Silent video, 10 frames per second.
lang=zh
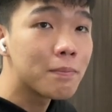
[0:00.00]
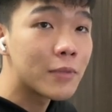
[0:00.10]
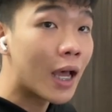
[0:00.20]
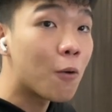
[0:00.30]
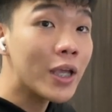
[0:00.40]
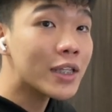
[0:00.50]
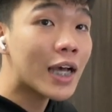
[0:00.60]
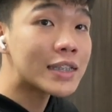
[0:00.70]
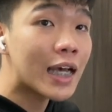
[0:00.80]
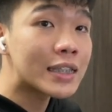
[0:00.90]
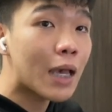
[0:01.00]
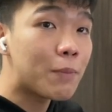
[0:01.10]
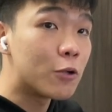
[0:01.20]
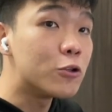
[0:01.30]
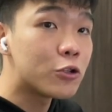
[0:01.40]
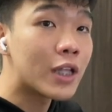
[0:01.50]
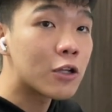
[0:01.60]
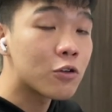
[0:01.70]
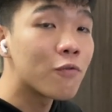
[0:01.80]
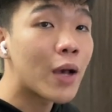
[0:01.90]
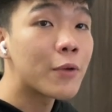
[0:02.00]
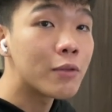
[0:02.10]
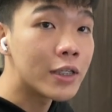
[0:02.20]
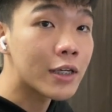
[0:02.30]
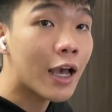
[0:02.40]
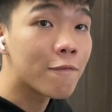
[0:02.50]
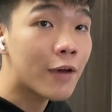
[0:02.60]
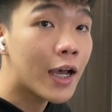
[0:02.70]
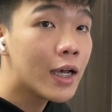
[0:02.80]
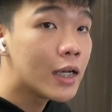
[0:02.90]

那欢迎大家在评论区当中发表你的看法。